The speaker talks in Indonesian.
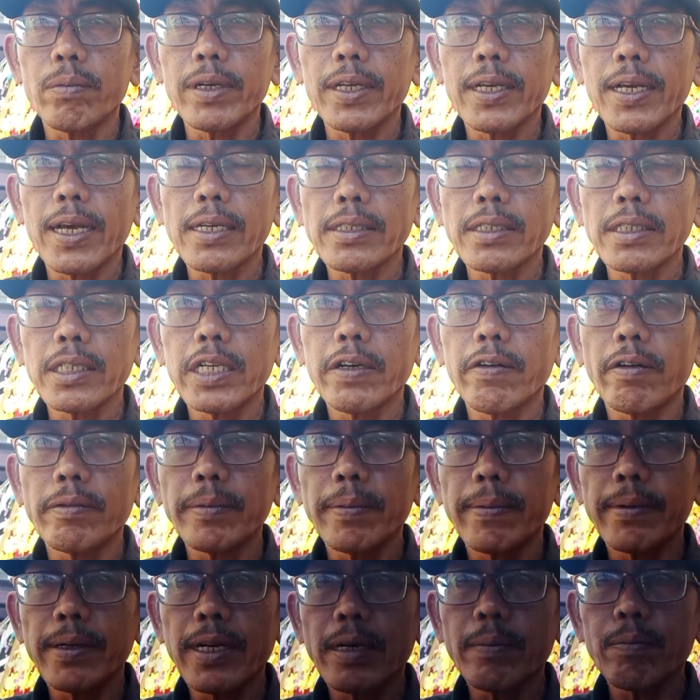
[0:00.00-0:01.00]
Komunikasi Dewan
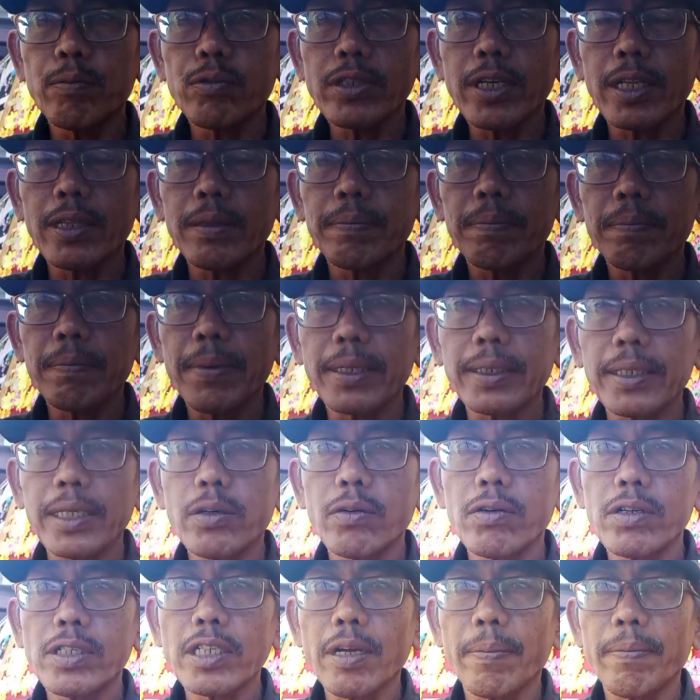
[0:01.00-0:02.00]
Pimpinan Pusat
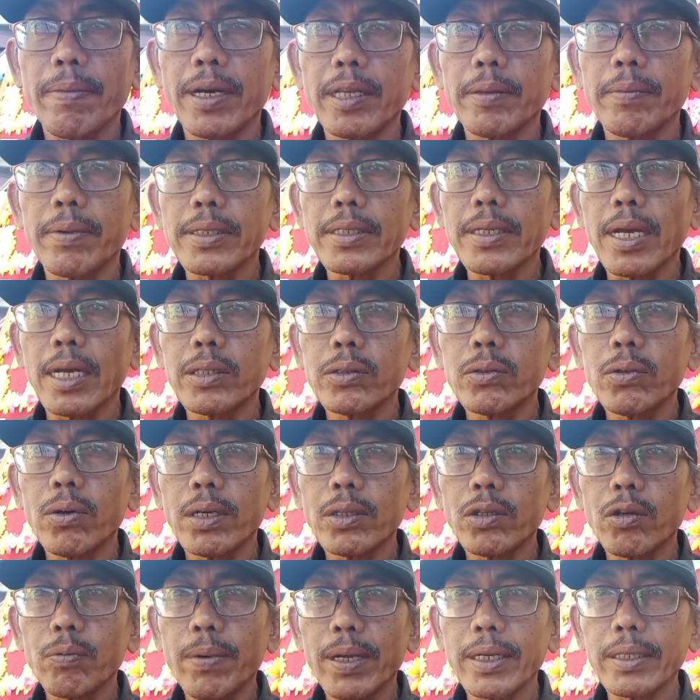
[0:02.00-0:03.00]
Partai Indonesia Bangkit Bersatu
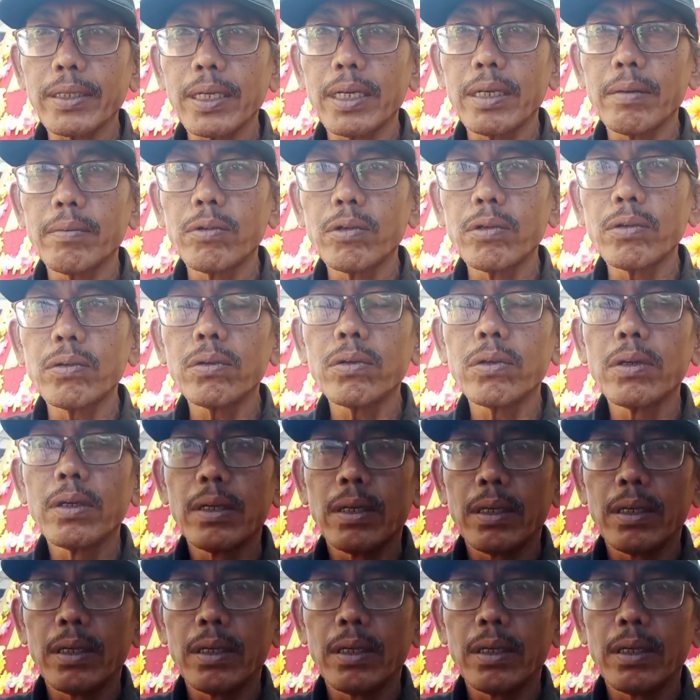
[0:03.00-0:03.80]
atau Partai Ibu,